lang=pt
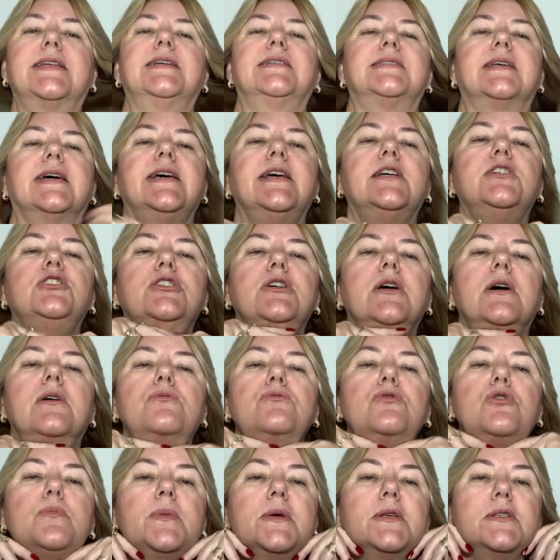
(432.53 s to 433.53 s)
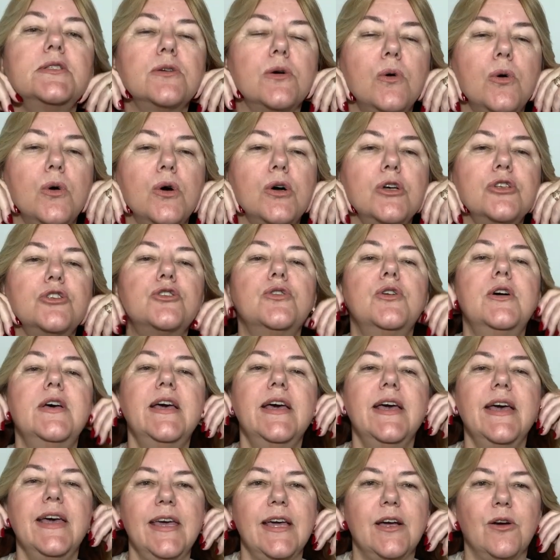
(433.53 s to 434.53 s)
essa região do pescoço
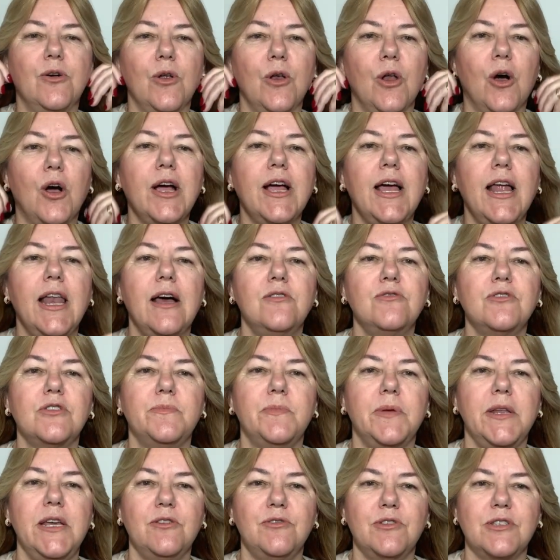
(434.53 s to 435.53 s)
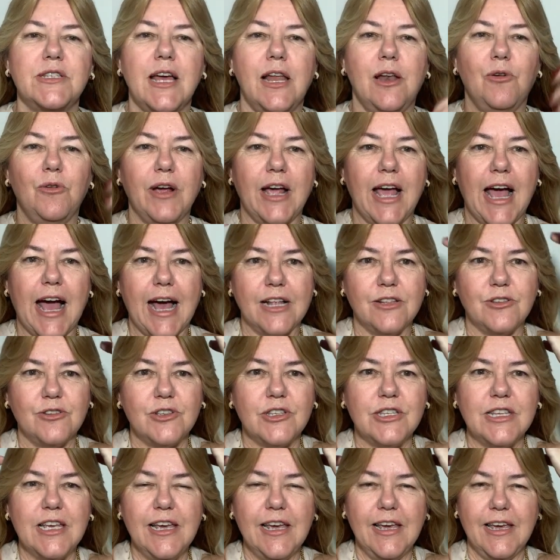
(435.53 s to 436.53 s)
e coloca lá uns brincos
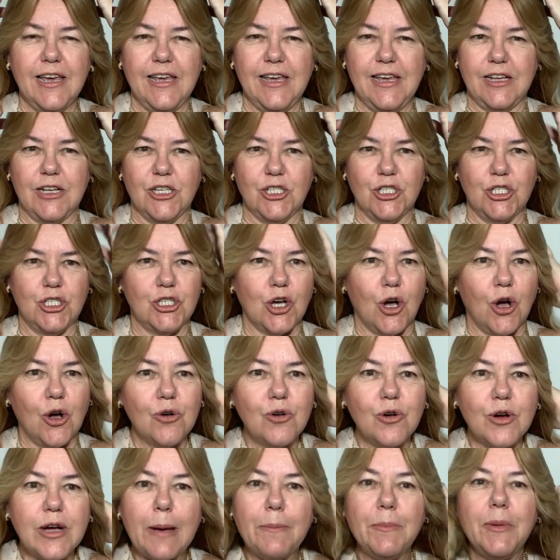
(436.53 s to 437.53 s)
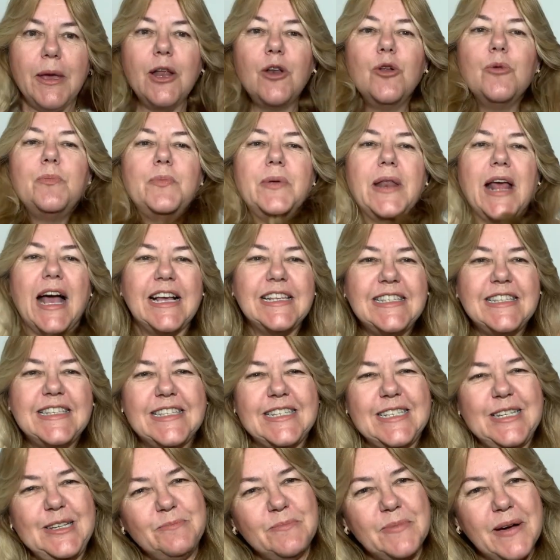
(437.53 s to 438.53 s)
alongados e joga o cabelo para
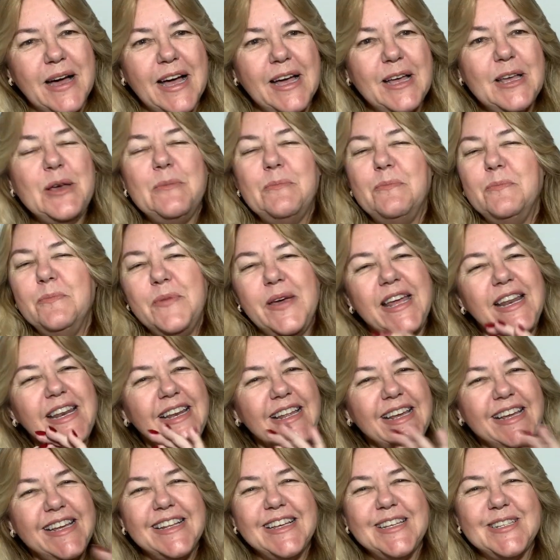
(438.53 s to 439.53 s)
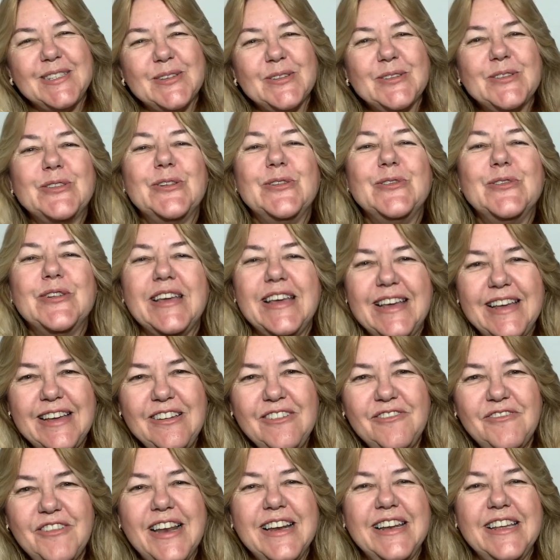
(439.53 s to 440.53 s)
cima, meninas, um truque
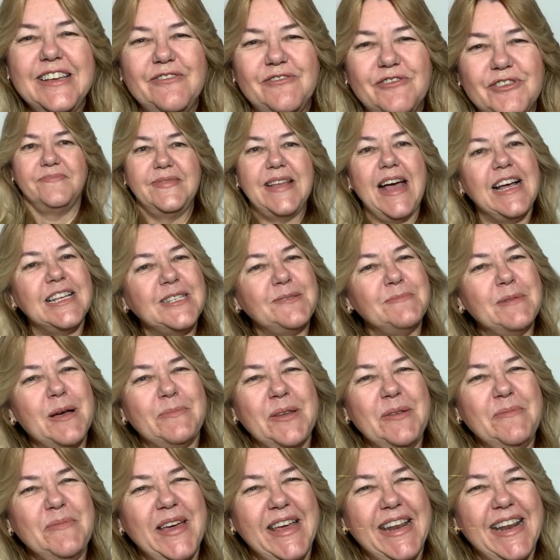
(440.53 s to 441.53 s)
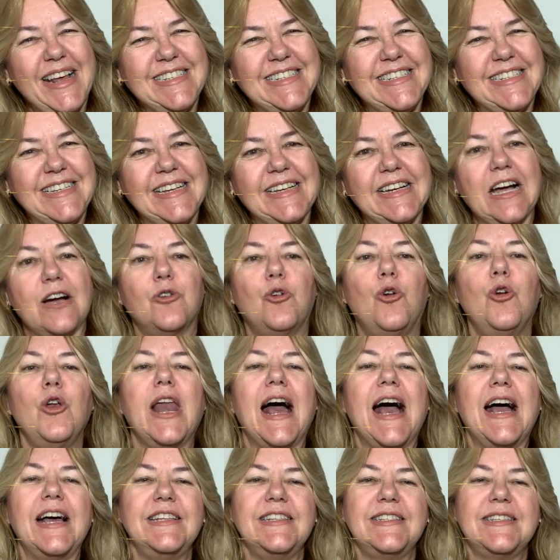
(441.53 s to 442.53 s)
infalível. Décima primeira dica,
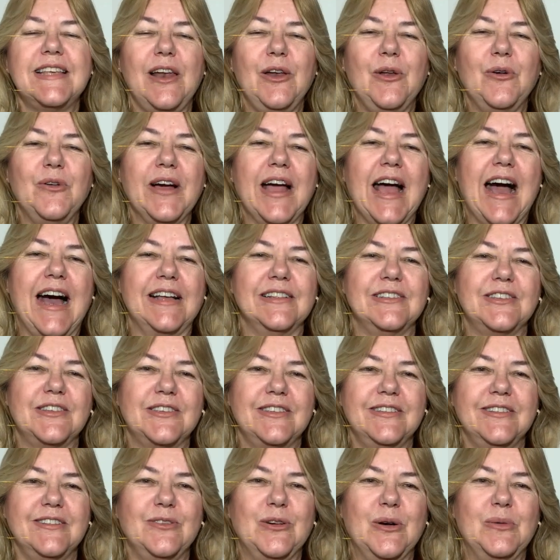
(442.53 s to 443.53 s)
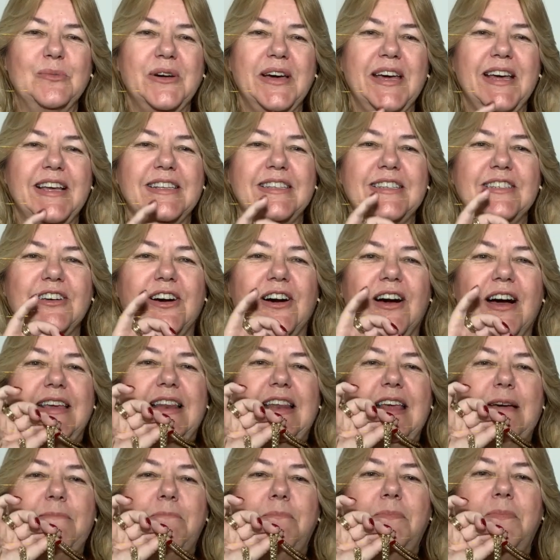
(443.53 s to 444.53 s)
colares alongados, como este, ó
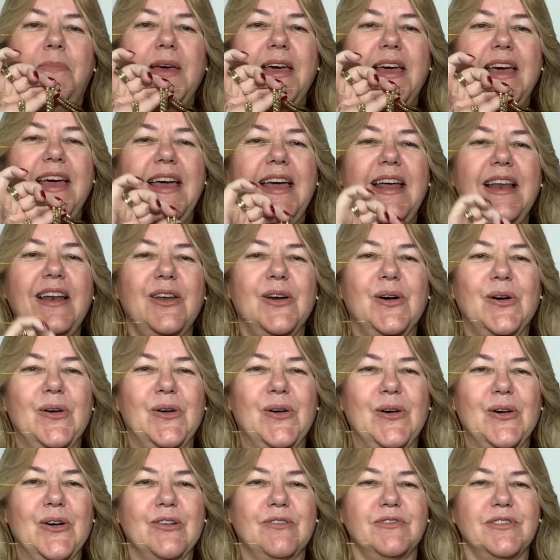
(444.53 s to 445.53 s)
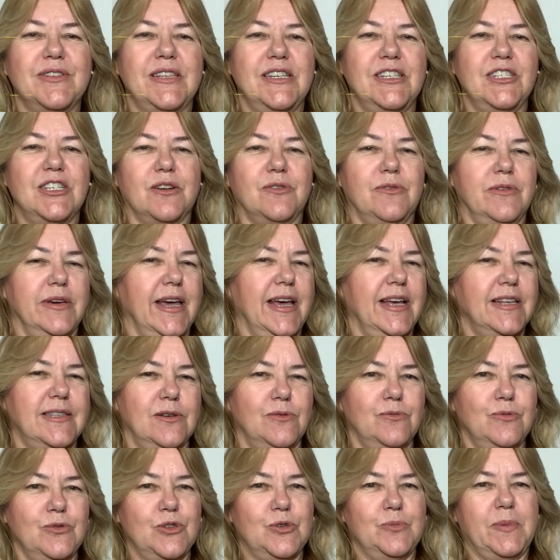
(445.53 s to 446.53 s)
ele é bem longo, vocês já conhecem,
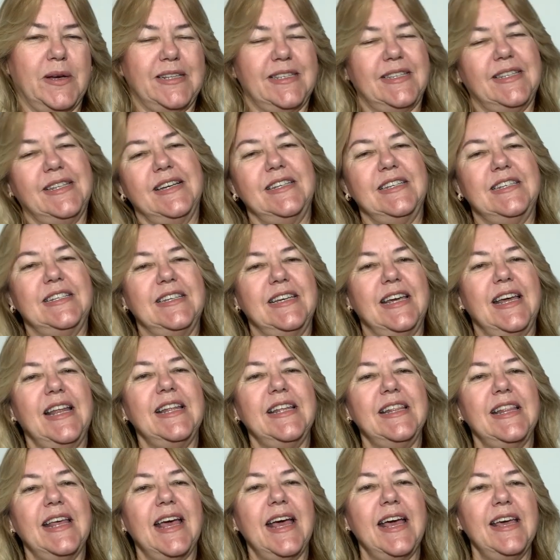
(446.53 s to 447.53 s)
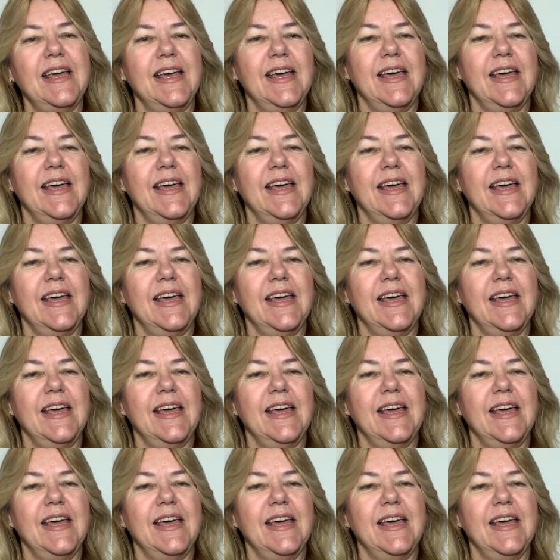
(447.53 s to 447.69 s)
eu uso bastante ele, né?